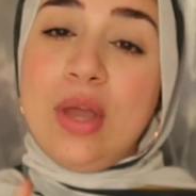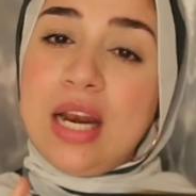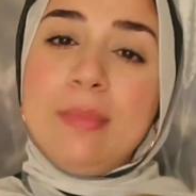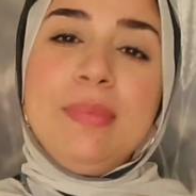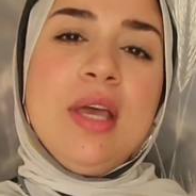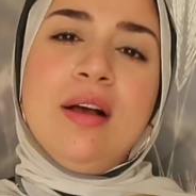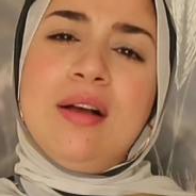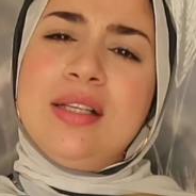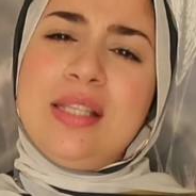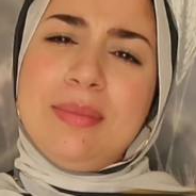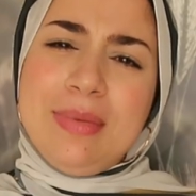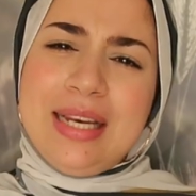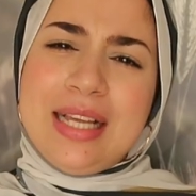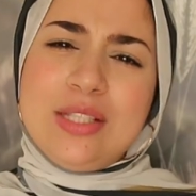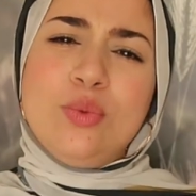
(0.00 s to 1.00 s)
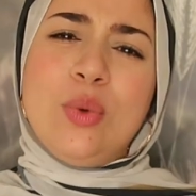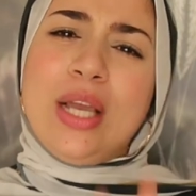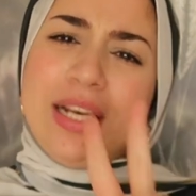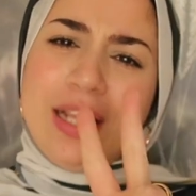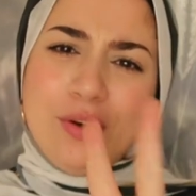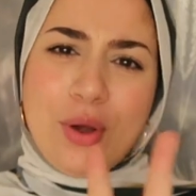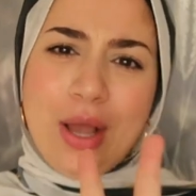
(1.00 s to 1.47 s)
وهنا بينقسم
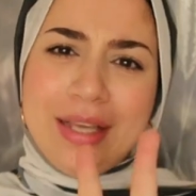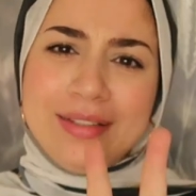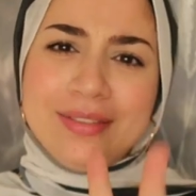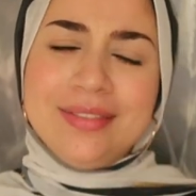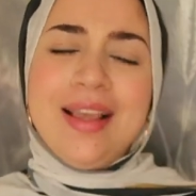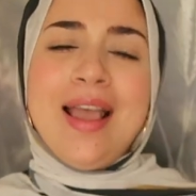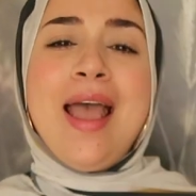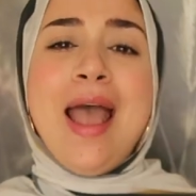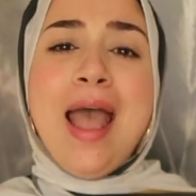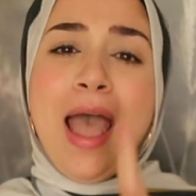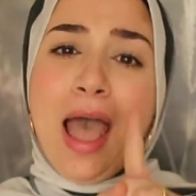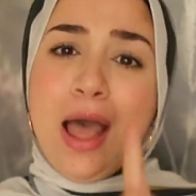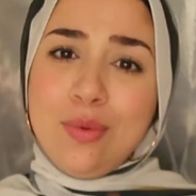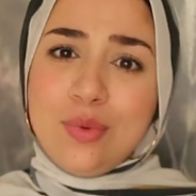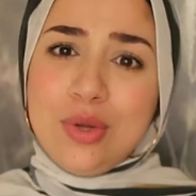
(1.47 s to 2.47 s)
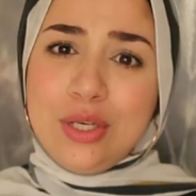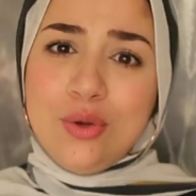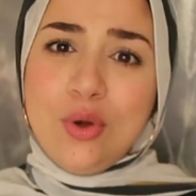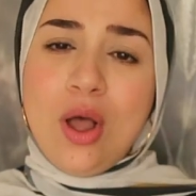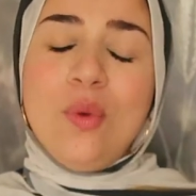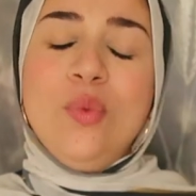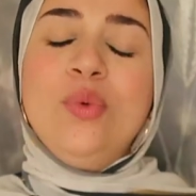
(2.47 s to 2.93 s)
الازواج لنوعين اول
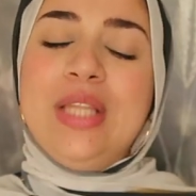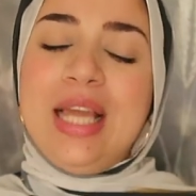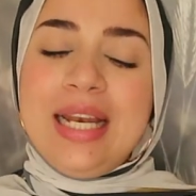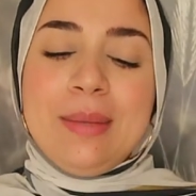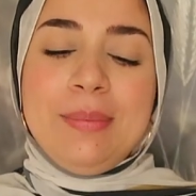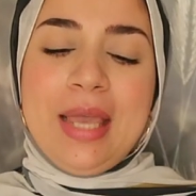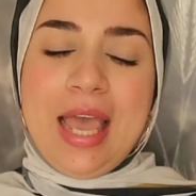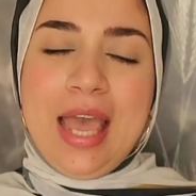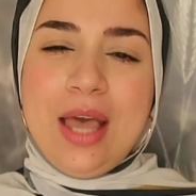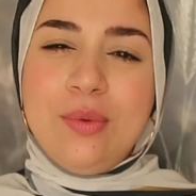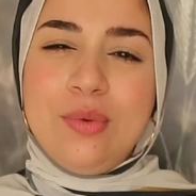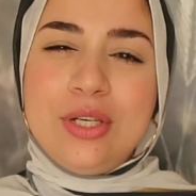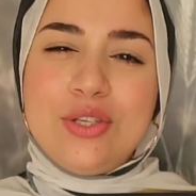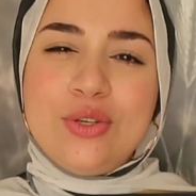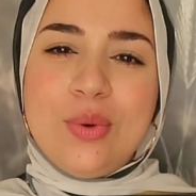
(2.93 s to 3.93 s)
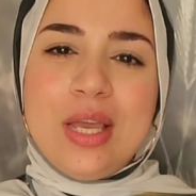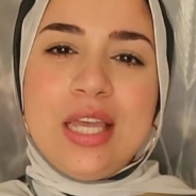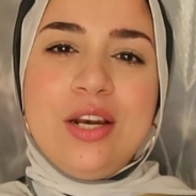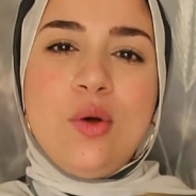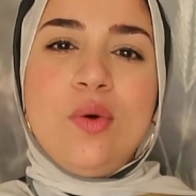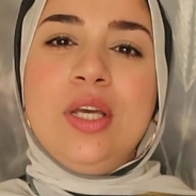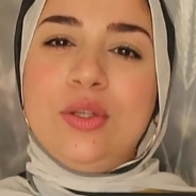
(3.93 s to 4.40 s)
نوع وده اللي بيحاول شويه
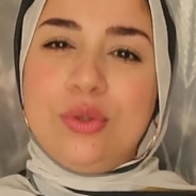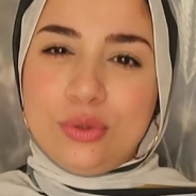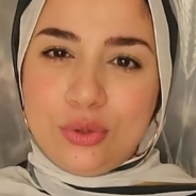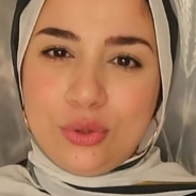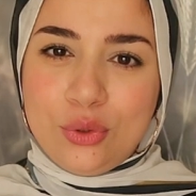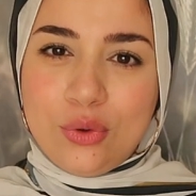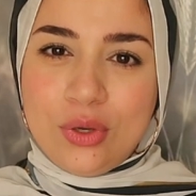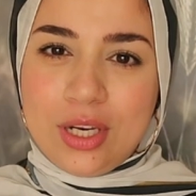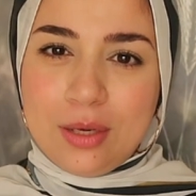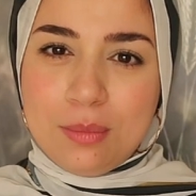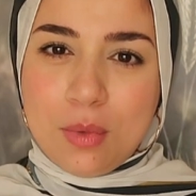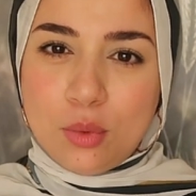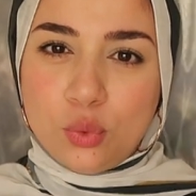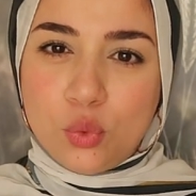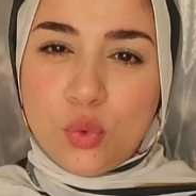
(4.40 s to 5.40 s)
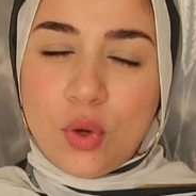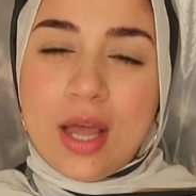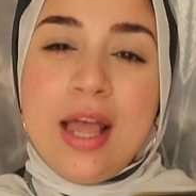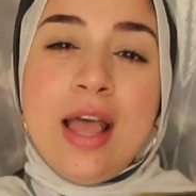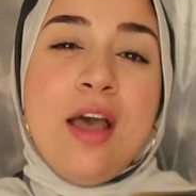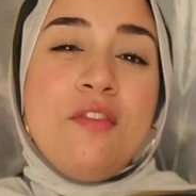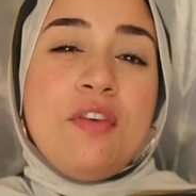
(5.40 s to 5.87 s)
ان هو يكنترول الموضوع
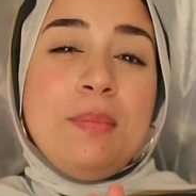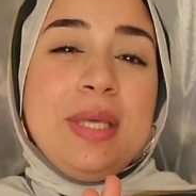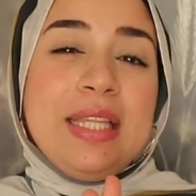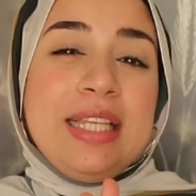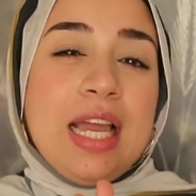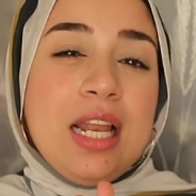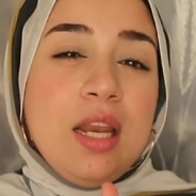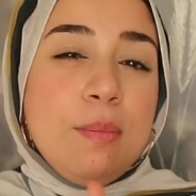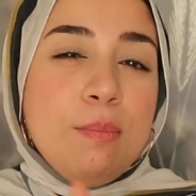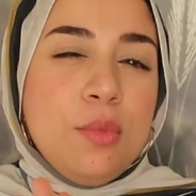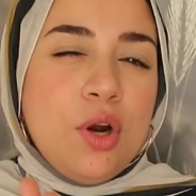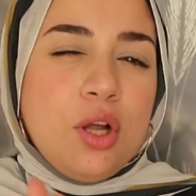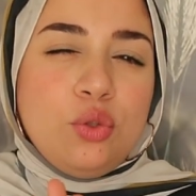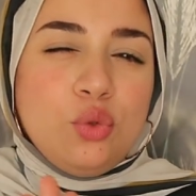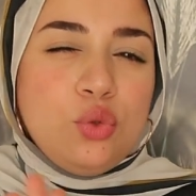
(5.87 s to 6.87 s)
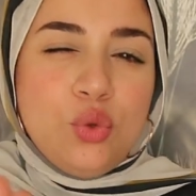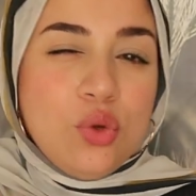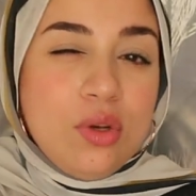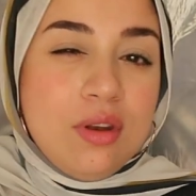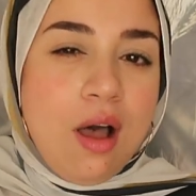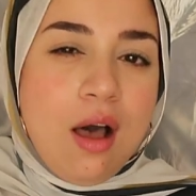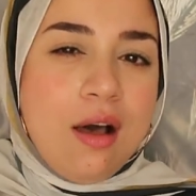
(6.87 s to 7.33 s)
فبيتجنب مراته طول
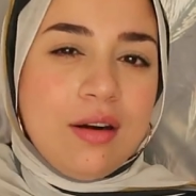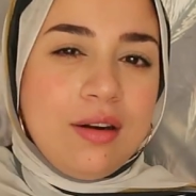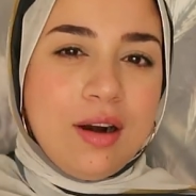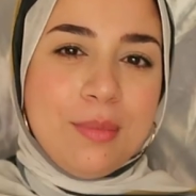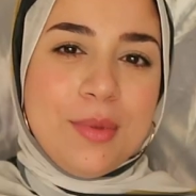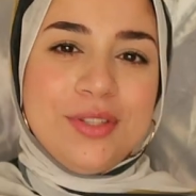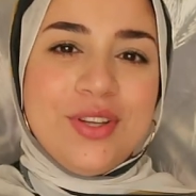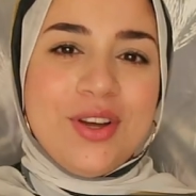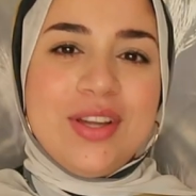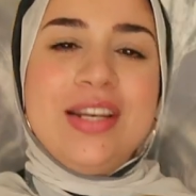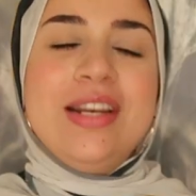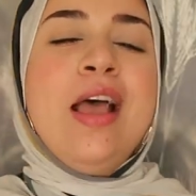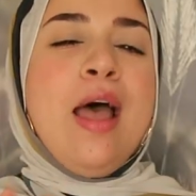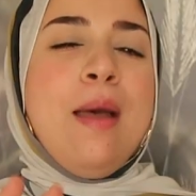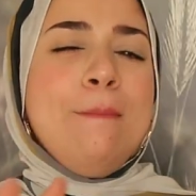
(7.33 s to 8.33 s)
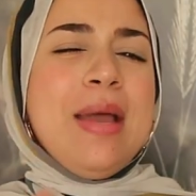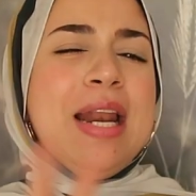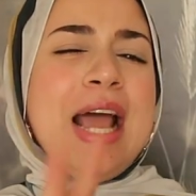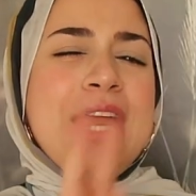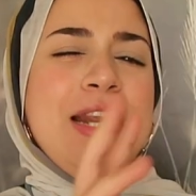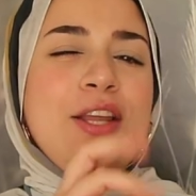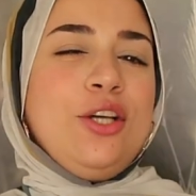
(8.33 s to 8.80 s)
نهار رمضان
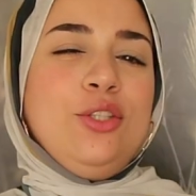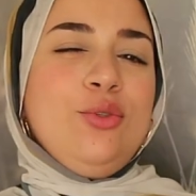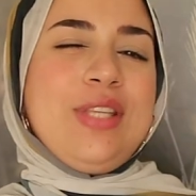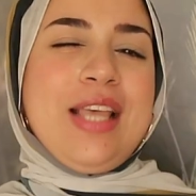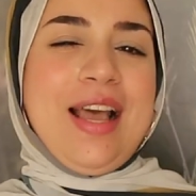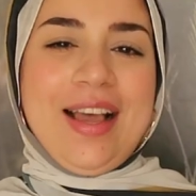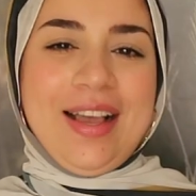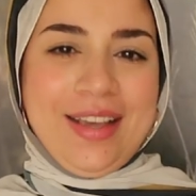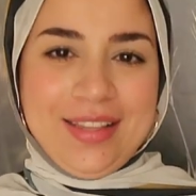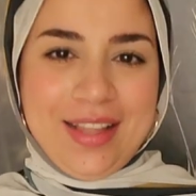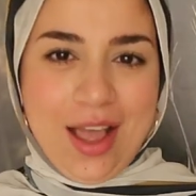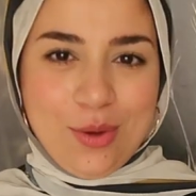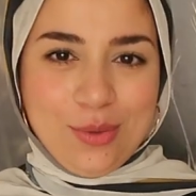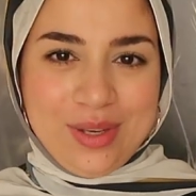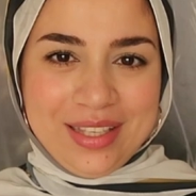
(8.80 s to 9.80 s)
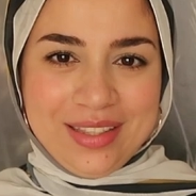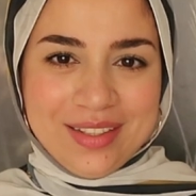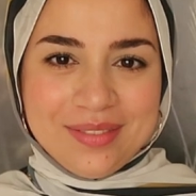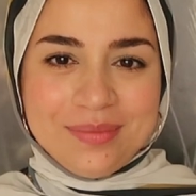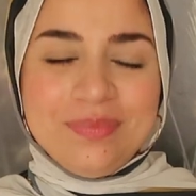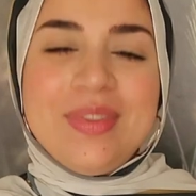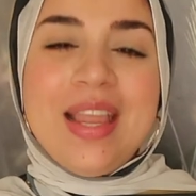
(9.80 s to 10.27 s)
منعا لحدوث حاجه كده او كده